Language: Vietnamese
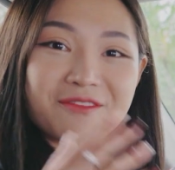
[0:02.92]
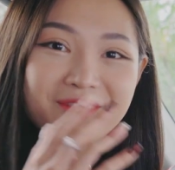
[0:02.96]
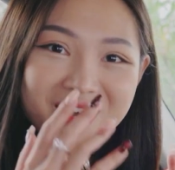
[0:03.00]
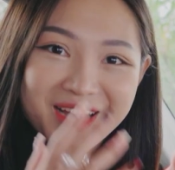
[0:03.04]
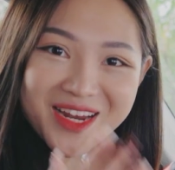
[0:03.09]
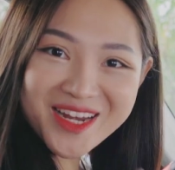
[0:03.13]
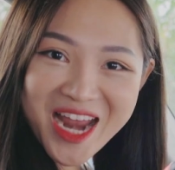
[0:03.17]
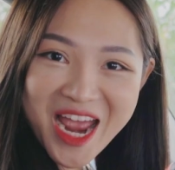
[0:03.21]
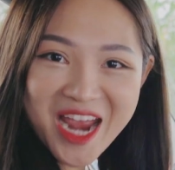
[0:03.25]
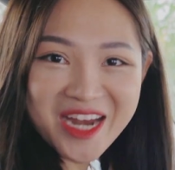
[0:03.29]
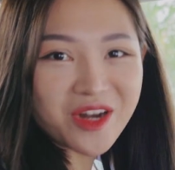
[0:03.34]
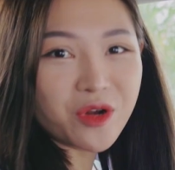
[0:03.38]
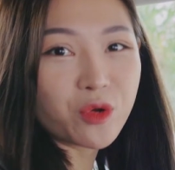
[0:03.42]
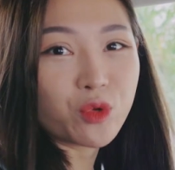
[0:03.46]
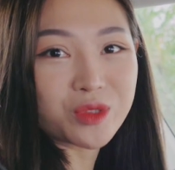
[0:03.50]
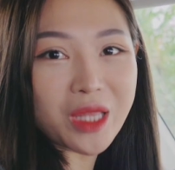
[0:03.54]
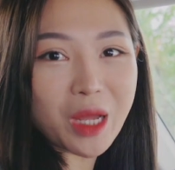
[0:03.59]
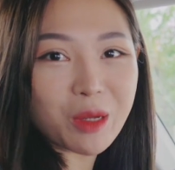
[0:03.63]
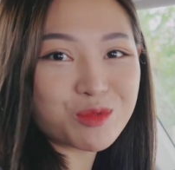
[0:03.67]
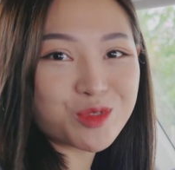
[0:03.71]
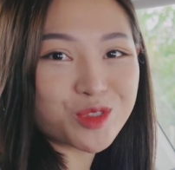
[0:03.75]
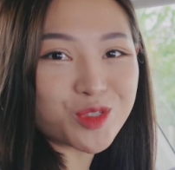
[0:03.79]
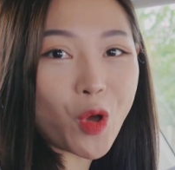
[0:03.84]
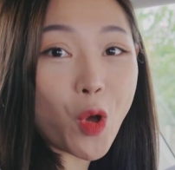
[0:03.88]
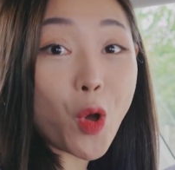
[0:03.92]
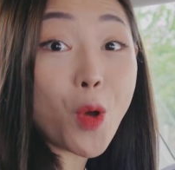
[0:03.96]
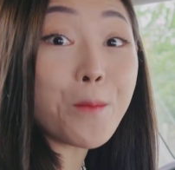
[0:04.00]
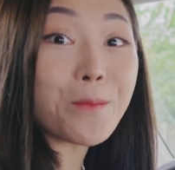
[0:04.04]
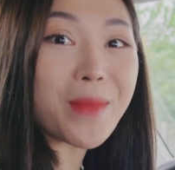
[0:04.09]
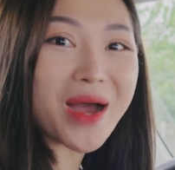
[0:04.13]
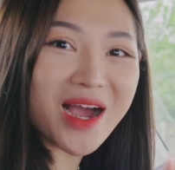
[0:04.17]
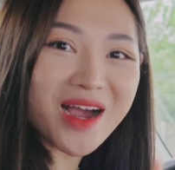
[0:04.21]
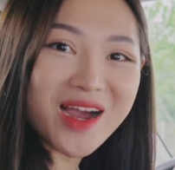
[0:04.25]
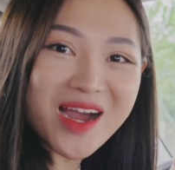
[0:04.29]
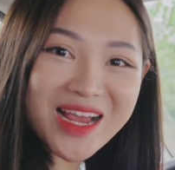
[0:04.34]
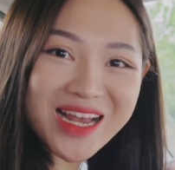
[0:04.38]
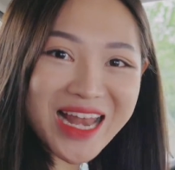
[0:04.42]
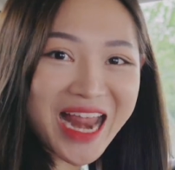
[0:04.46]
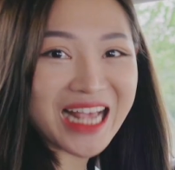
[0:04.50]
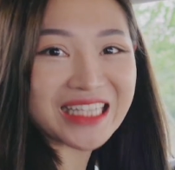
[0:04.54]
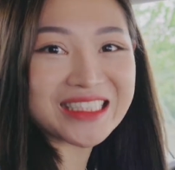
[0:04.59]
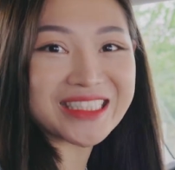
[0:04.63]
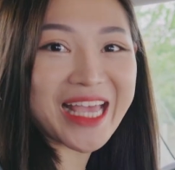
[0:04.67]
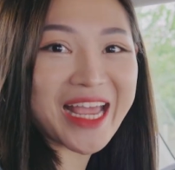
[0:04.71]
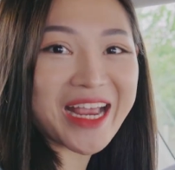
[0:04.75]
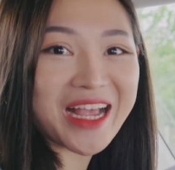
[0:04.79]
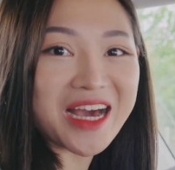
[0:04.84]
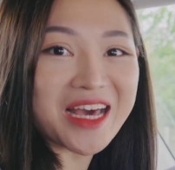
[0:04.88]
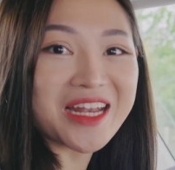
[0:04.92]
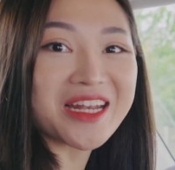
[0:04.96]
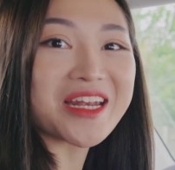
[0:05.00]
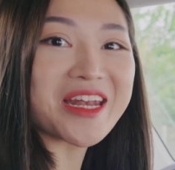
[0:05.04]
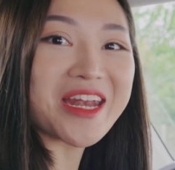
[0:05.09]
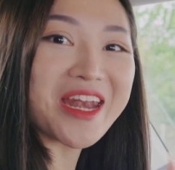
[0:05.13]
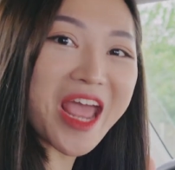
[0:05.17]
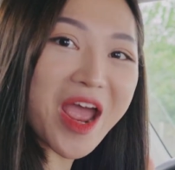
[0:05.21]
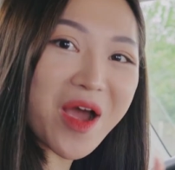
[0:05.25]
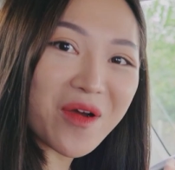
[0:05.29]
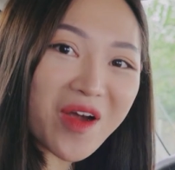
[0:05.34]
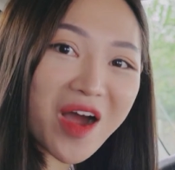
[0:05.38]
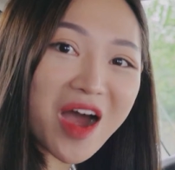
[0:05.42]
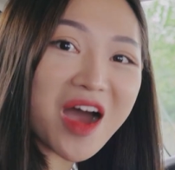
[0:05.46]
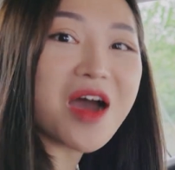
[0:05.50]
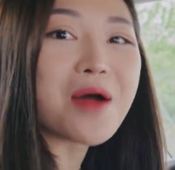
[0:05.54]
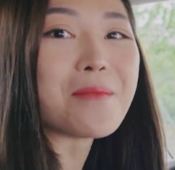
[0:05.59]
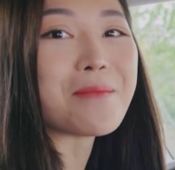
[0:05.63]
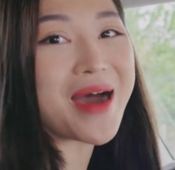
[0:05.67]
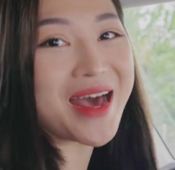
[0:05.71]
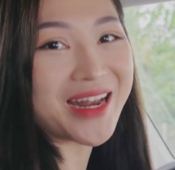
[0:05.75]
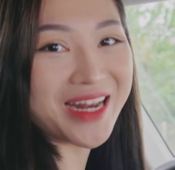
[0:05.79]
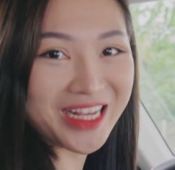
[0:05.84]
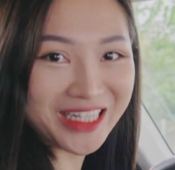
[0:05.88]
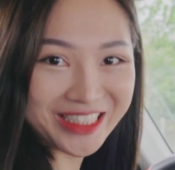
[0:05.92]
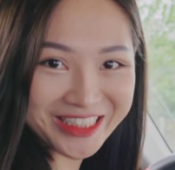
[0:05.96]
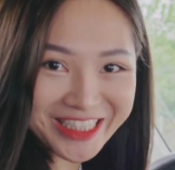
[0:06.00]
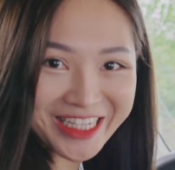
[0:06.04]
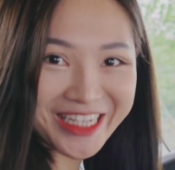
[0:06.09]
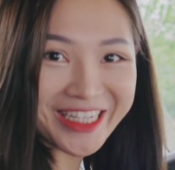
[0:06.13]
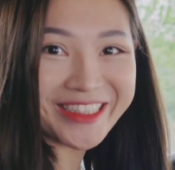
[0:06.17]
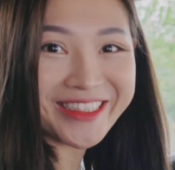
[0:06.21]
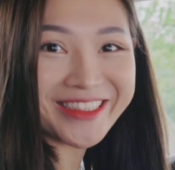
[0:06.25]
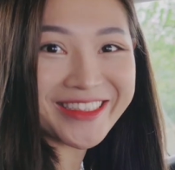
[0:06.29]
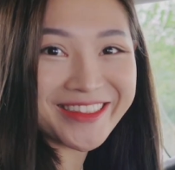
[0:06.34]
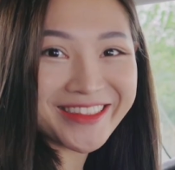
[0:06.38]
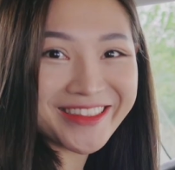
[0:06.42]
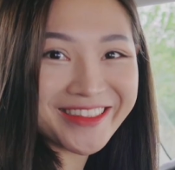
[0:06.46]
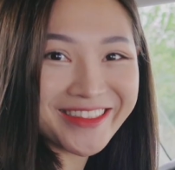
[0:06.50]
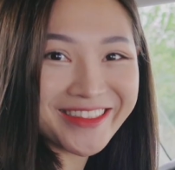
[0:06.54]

với đầy đủ thông số mà người lái xe cần đều có ở màn hình chính.